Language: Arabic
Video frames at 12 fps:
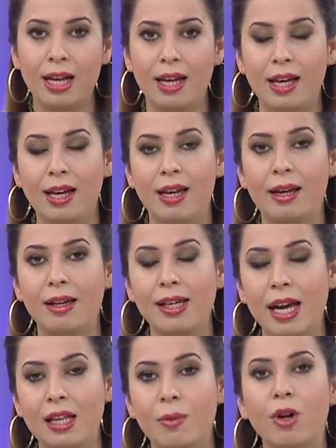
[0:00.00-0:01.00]
آه،
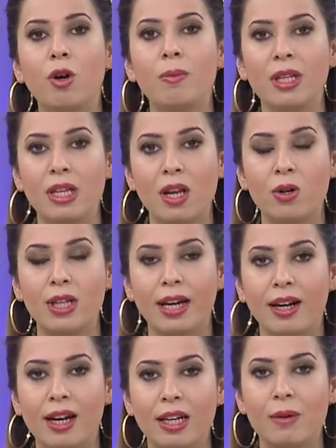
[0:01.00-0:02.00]
يعني بالرغم من انه
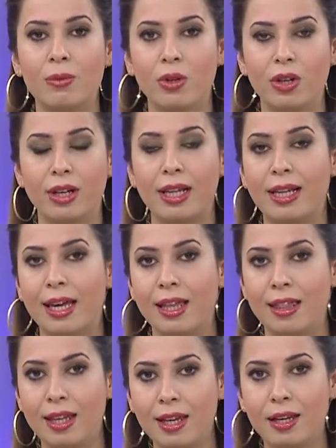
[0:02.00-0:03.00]
العراق يمتلك
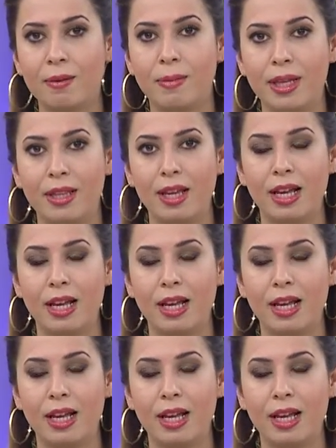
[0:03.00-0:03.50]
الكثير من